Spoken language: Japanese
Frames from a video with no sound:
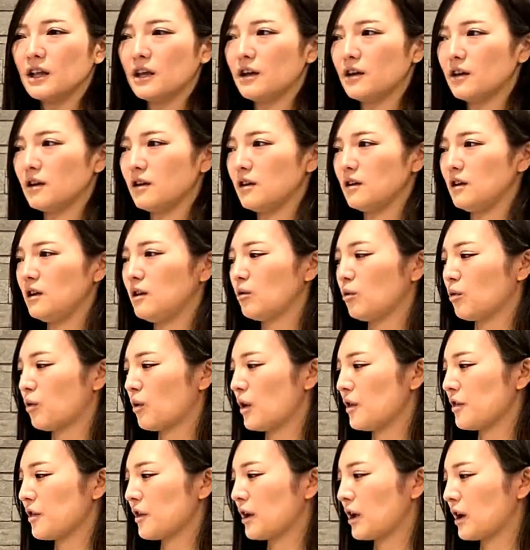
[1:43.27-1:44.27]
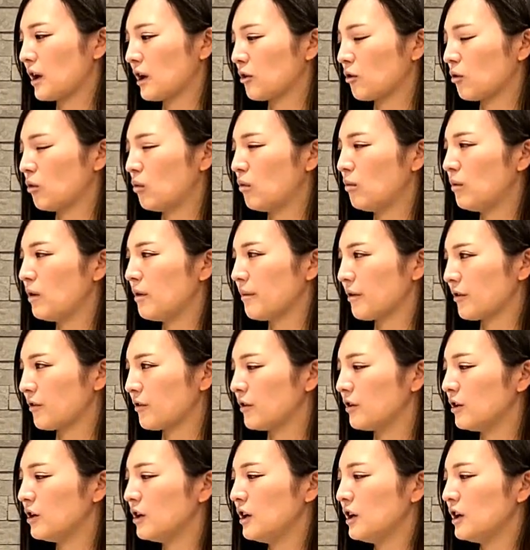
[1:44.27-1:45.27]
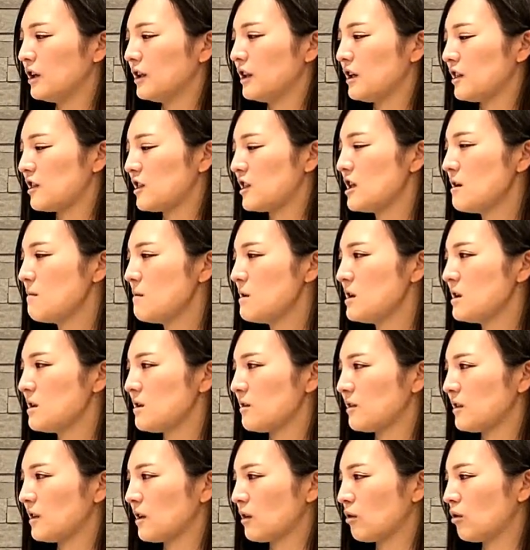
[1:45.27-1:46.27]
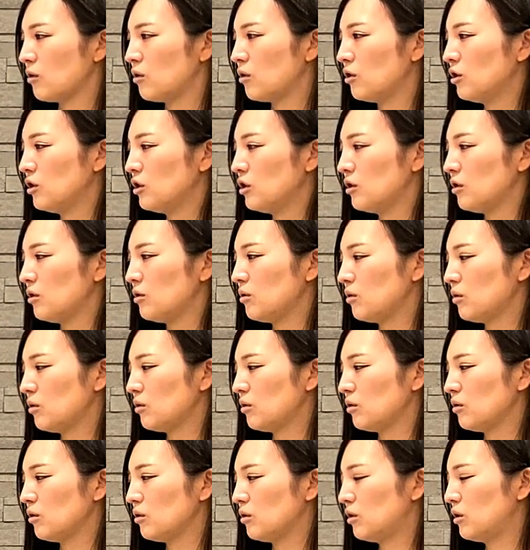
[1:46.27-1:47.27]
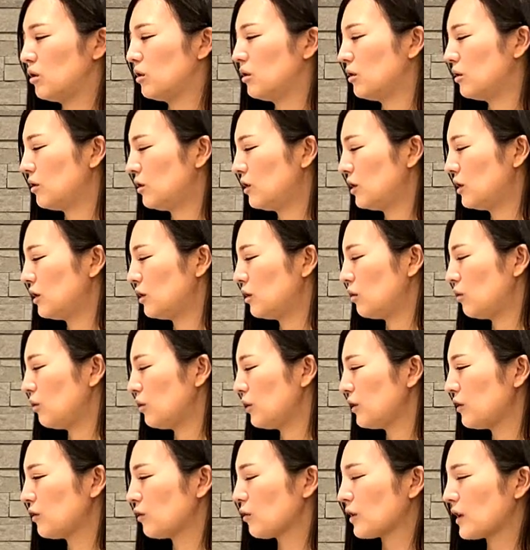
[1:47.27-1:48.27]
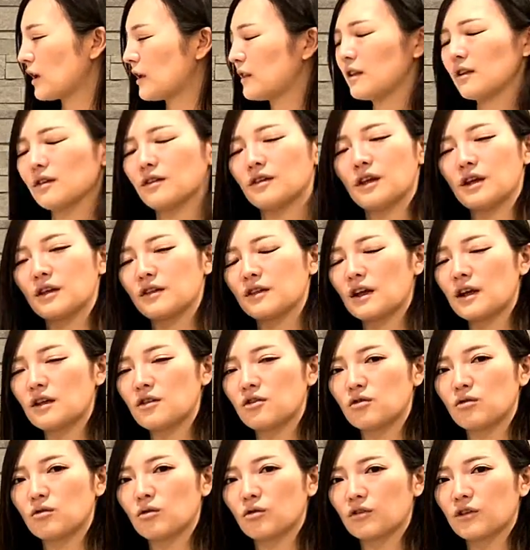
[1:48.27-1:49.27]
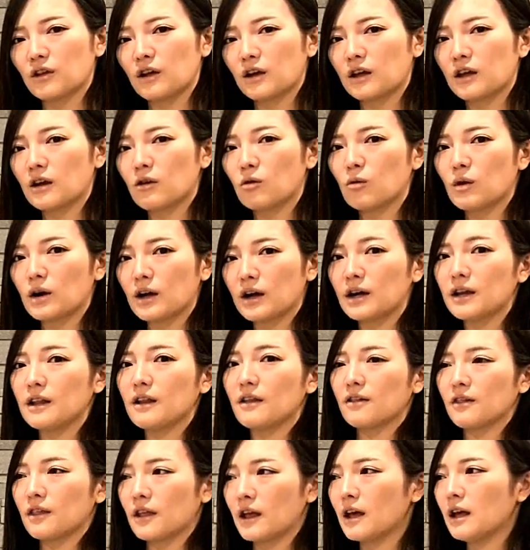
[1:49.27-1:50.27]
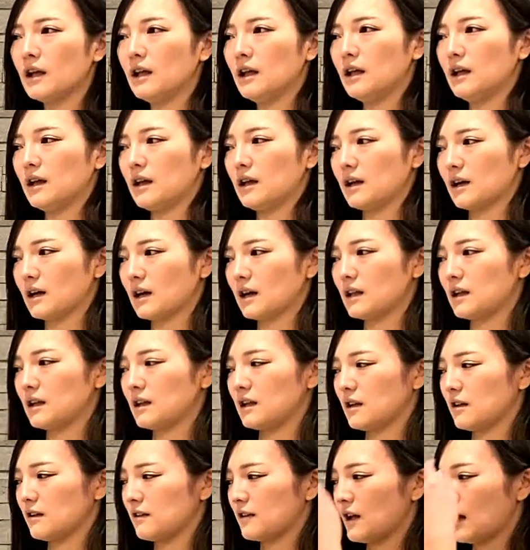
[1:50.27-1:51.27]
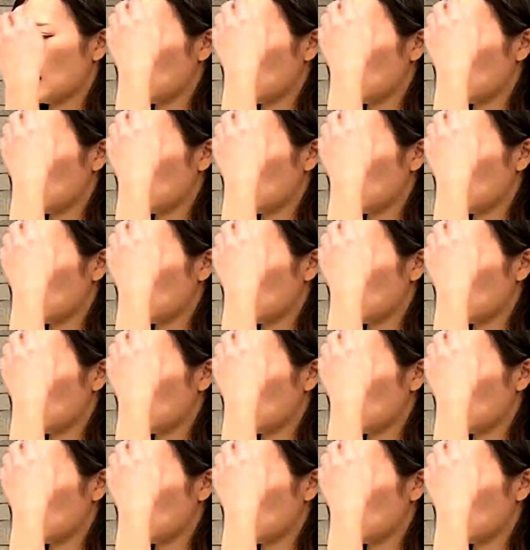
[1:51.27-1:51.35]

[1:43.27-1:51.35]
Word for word: えー、いいことなんじゃないかと思います。でちなみにですねこのお木曽さんですね36歳結構若いですね、えー、かなりですね